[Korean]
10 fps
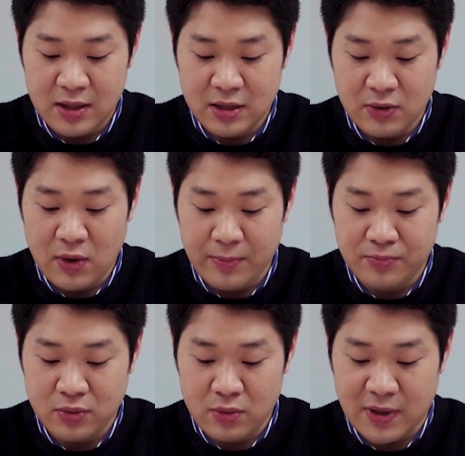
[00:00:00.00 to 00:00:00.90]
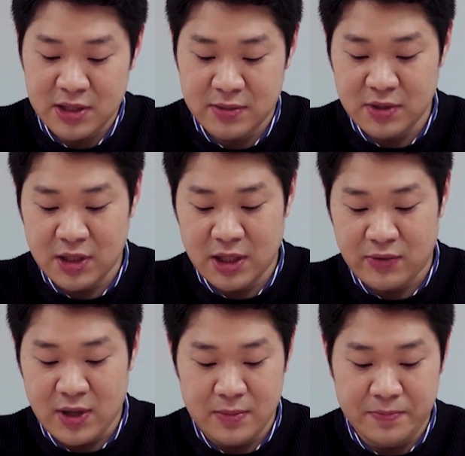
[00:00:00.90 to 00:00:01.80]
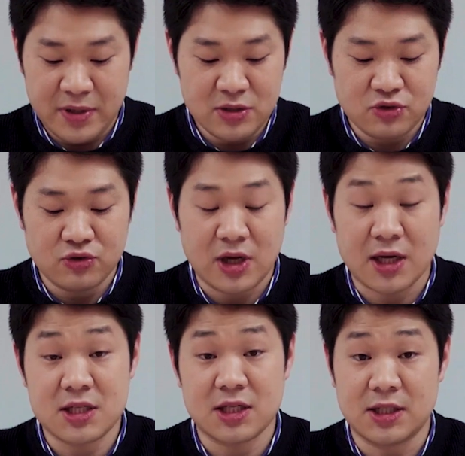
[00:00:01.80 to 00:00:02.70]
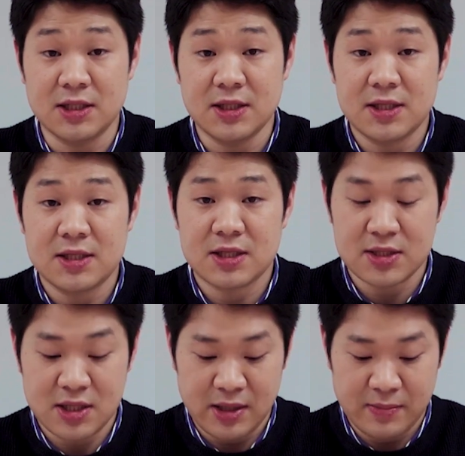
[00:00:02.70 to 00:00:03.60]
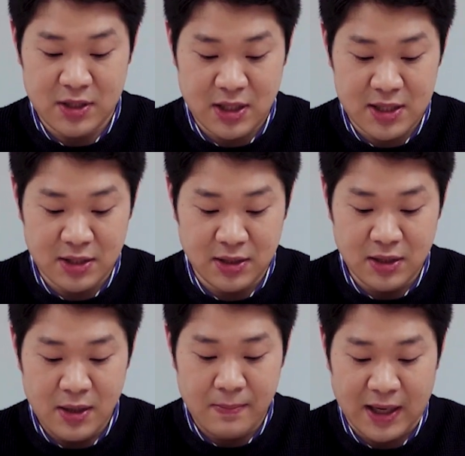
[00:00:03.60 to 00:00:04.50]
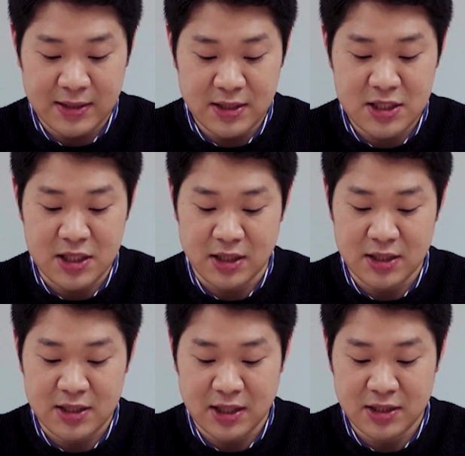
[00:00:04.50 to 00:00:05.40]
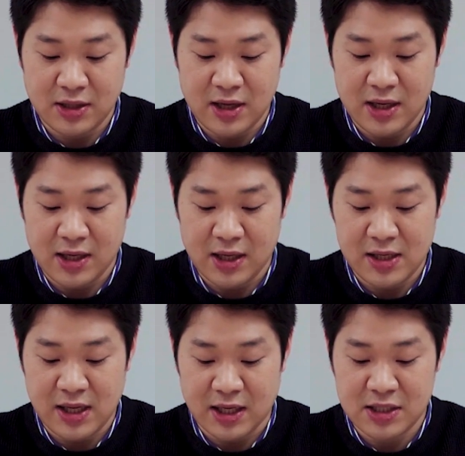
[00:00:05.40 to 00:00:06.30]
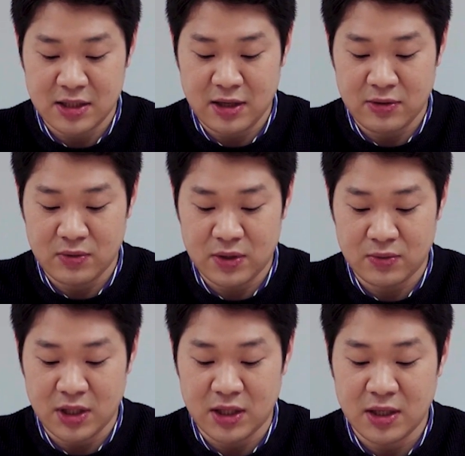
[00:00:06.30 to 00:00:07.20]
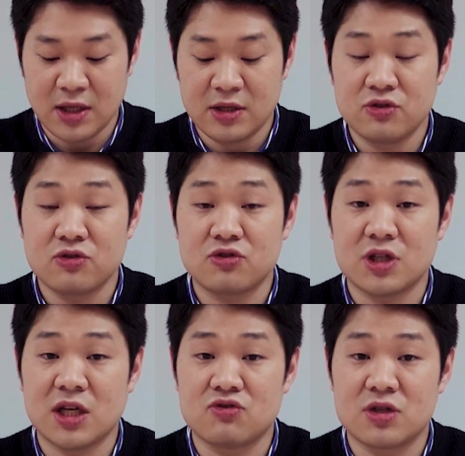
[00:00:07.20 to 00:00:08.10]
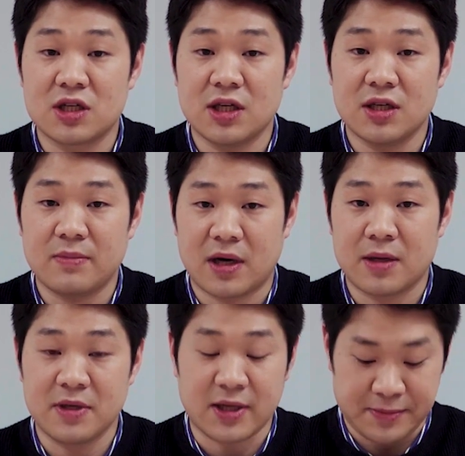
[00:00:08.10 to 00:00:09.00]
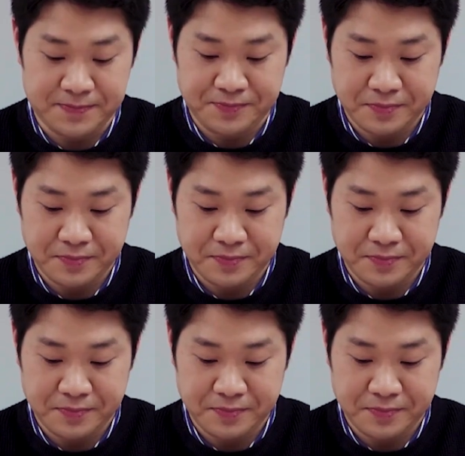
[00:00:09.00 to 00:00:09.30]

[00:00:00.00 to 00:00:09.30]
그리고 앞으로 말씀드리게 될 필수 양식은 선생님들께서 반드시 작성해야 할 양식 내용이 오니 숙지해 주시기 바랍니다.